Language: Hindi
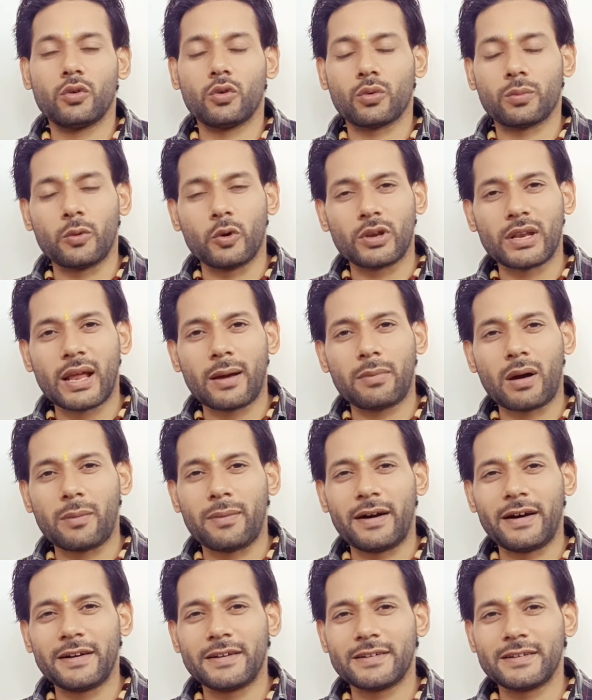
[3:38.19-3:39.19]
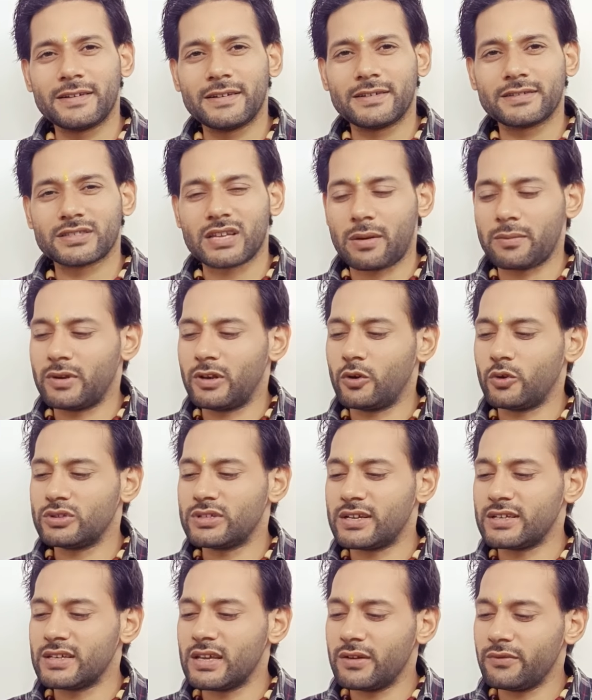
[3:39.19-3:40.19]
और बोलना बाबा शामिल हो
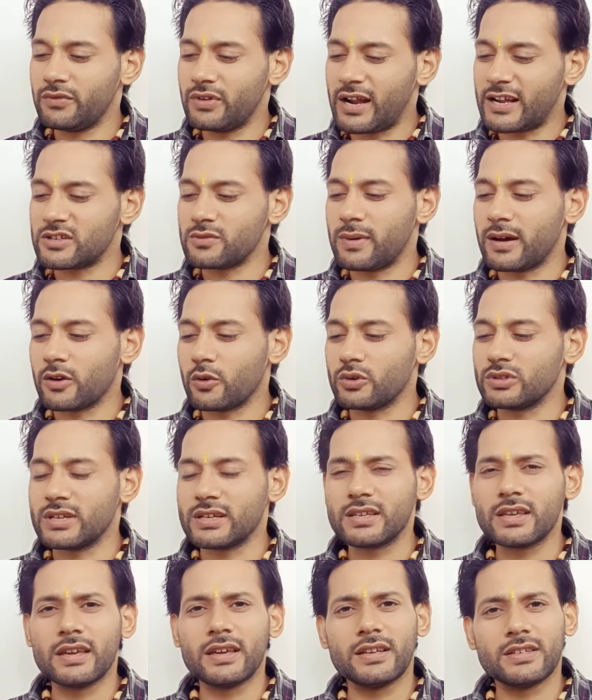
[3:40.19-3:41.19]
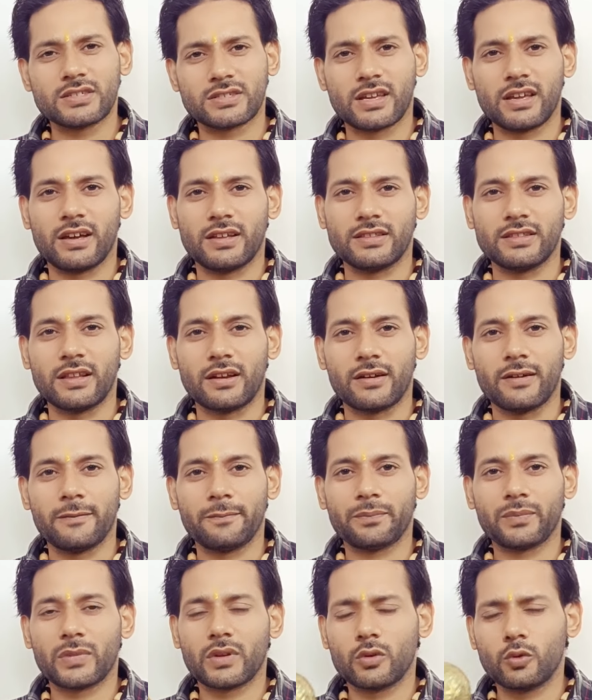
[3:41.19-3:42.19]
जाइए विराजमान हो जाइए इसके अंदर
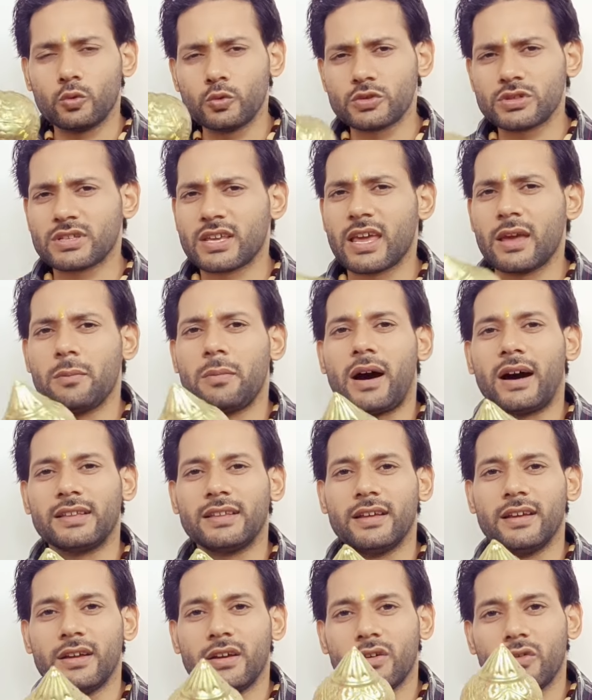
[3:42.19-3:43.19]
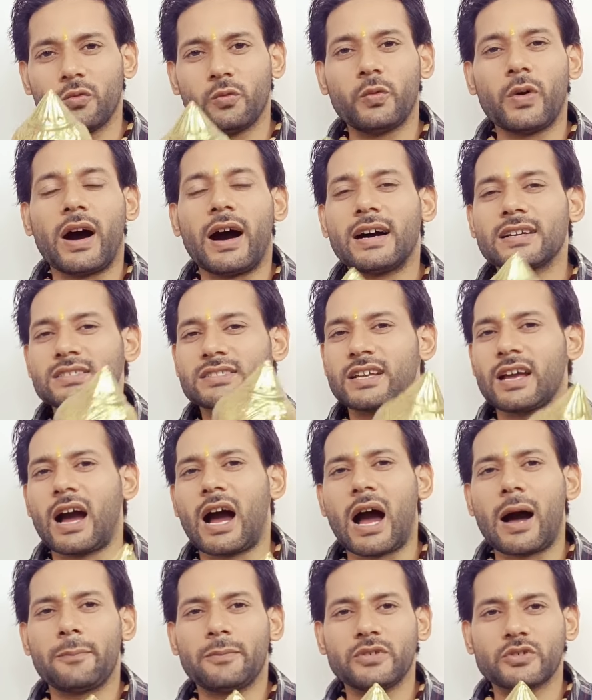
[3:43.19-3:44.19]
उसके बाद वहां से
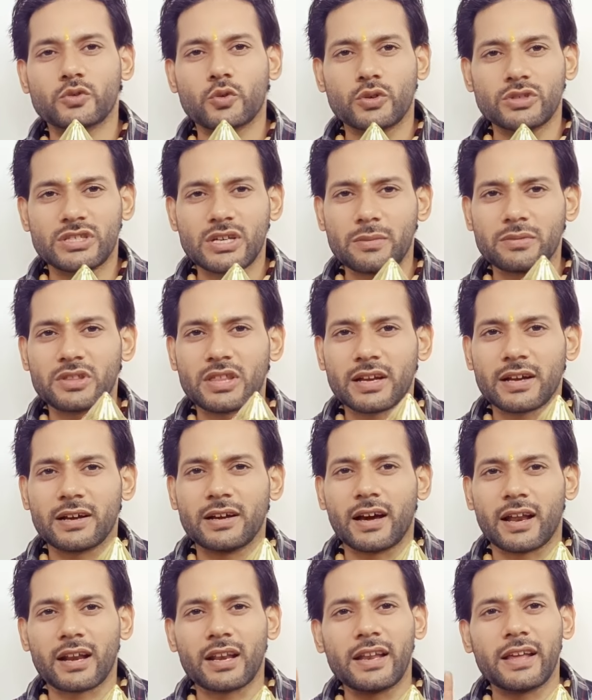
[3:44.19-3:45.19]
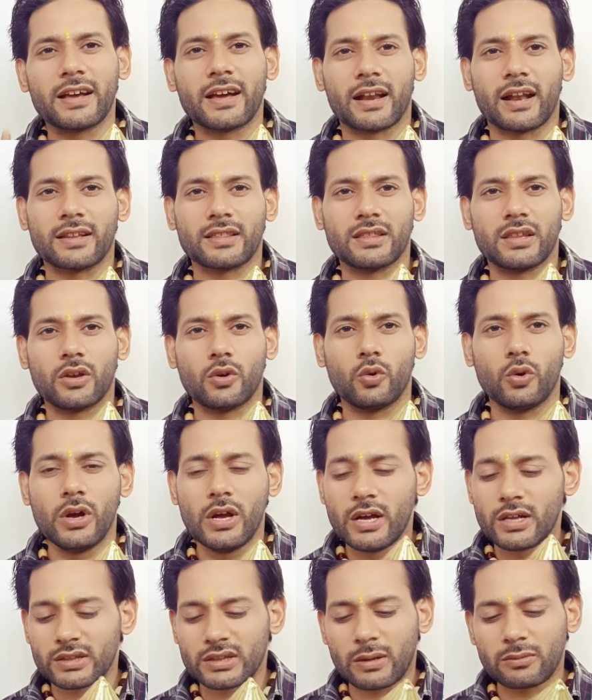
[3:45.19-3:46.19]
आप इसको जब तक घर लेकर आते हो
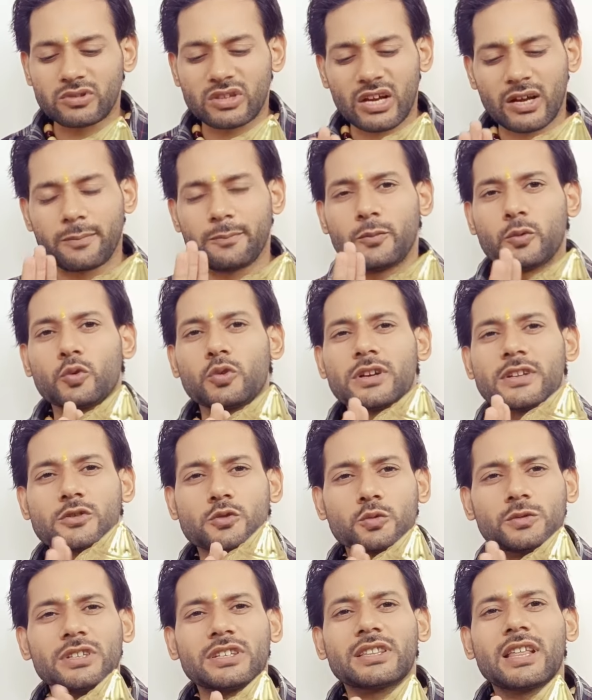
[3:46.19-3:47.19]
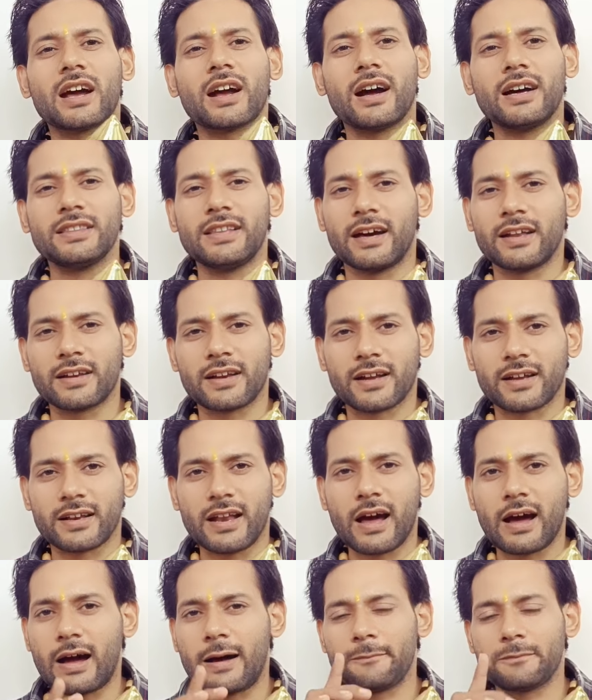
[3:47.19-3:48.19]
तब तक पूर्ण शुद्धता का ध्यान
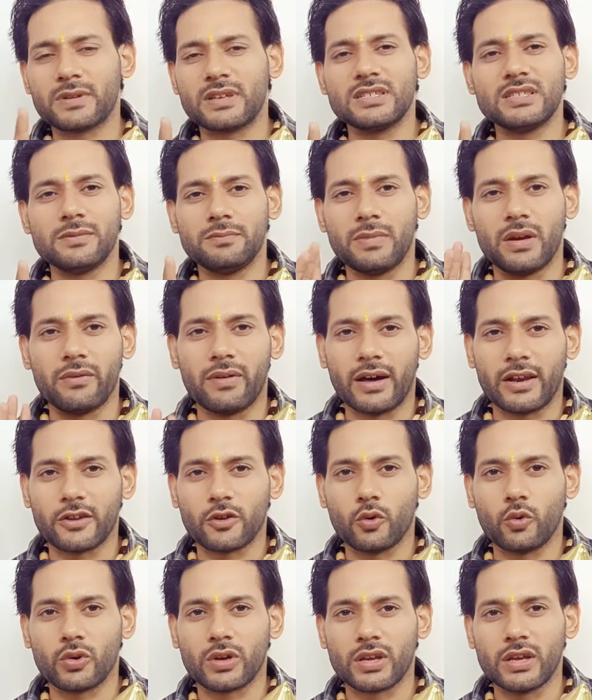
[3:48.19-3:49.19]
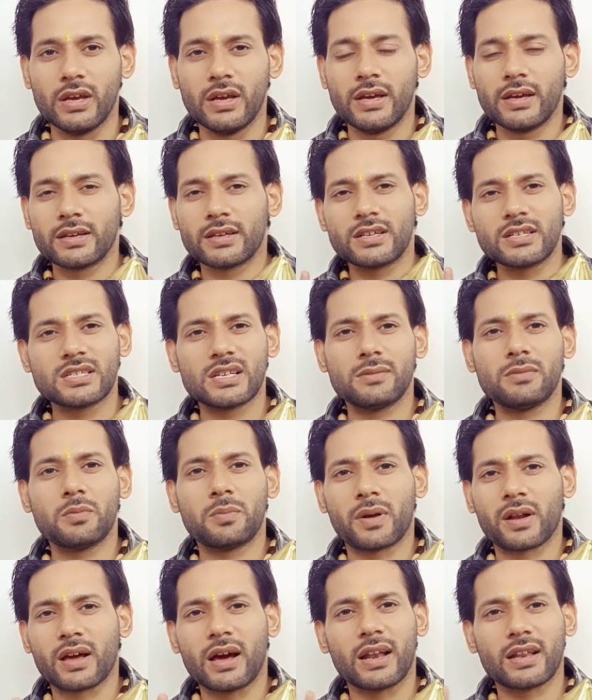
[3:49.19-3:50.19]
रखना आपकी जिम्मेवारी होगी किसी भी
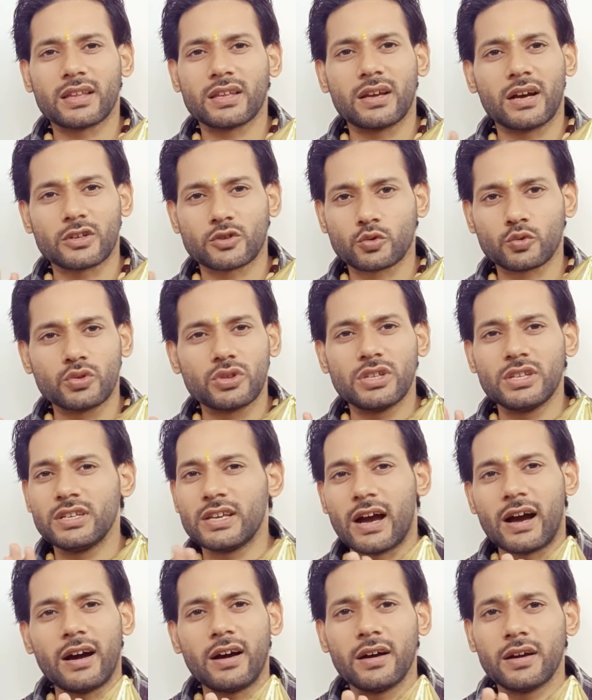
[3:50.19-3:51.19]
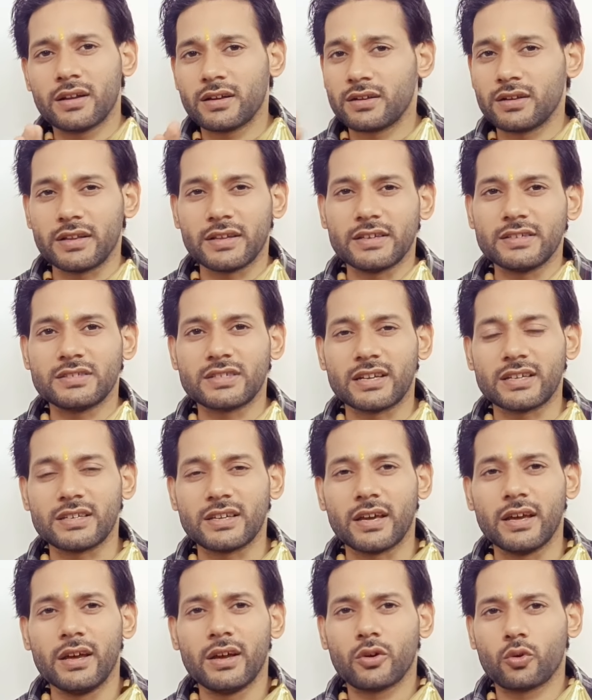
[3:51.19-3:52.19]
प्रकार की अशुद्धि यहाँ नहीं
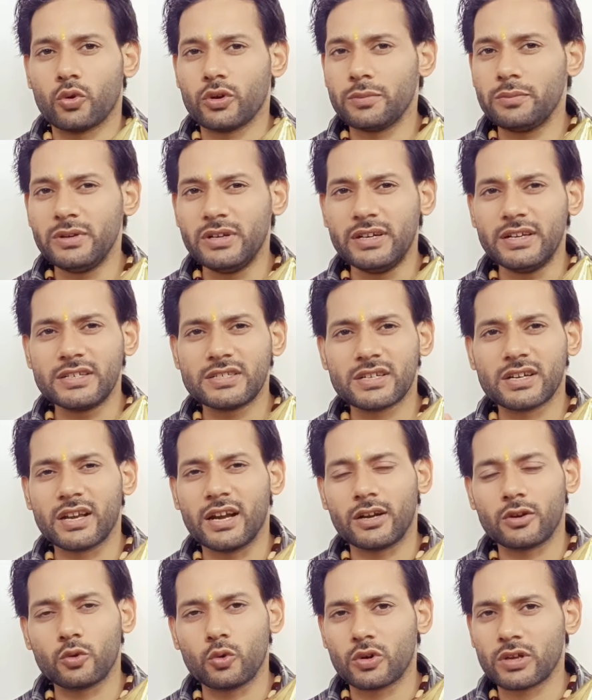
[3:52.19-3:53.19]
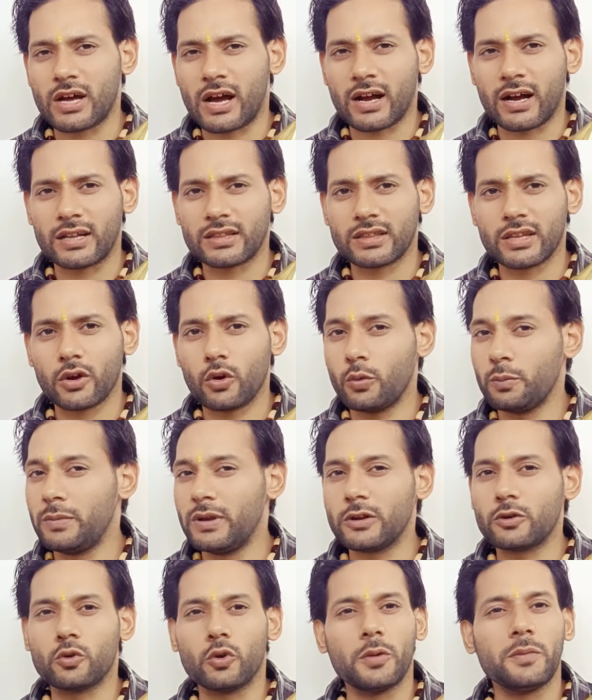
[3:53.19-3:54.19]
चाहिए कोई बीड़ी सिगरेट गुटखा खाते हो
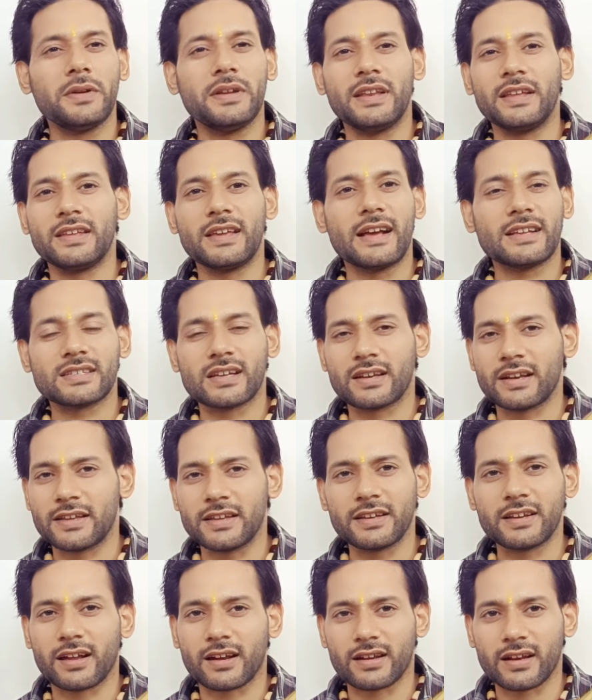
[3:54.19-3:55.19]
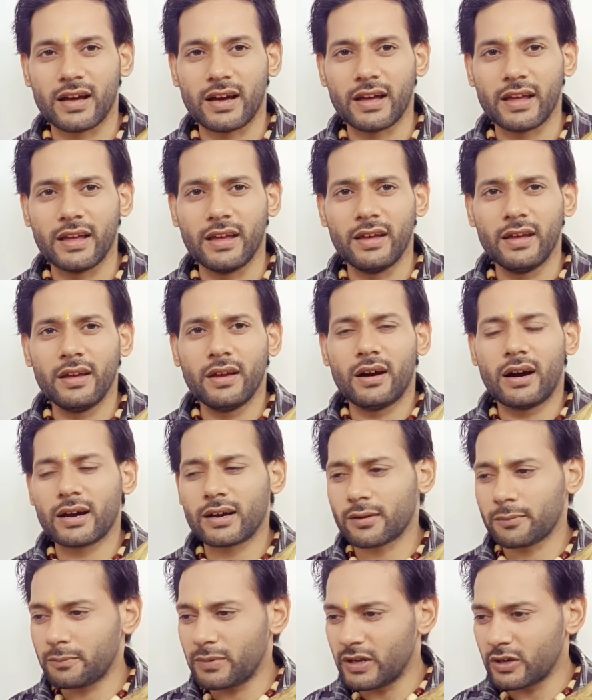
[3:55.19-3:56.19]
बिल्कुल भी नहीं ऐसा नहीं करना है
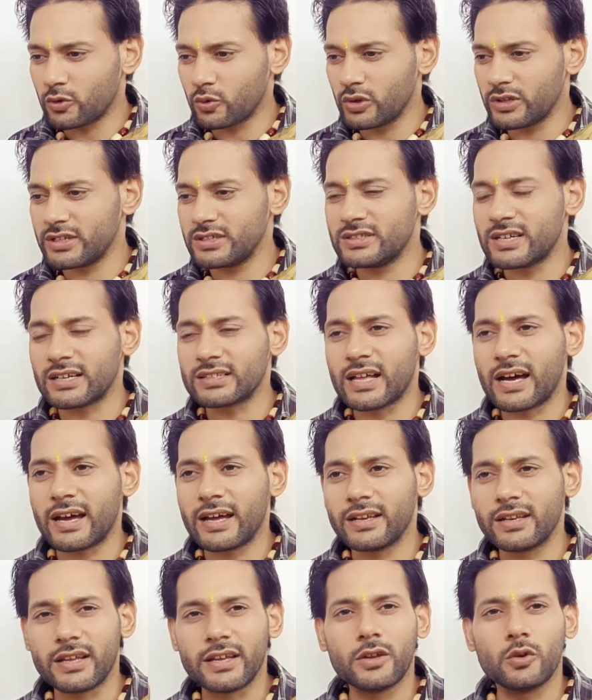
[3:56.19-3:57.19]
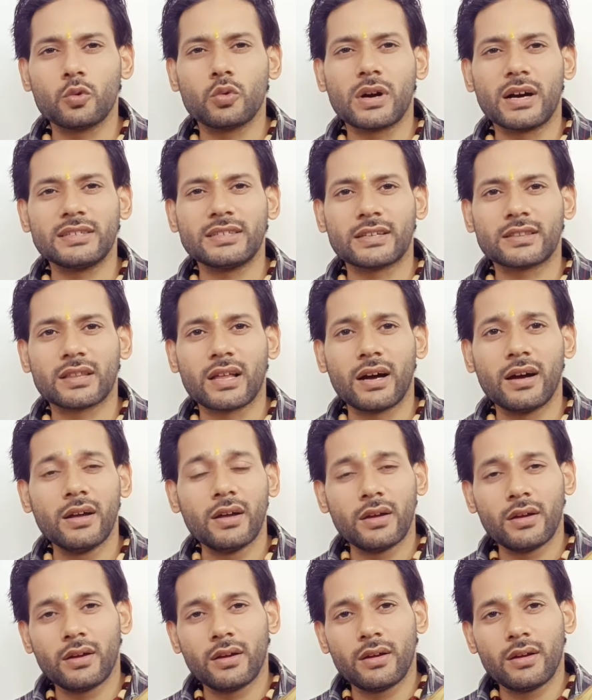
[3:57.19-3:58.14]
अगर बिल्कुल ही ज़्यादा है नहीं रुका जाता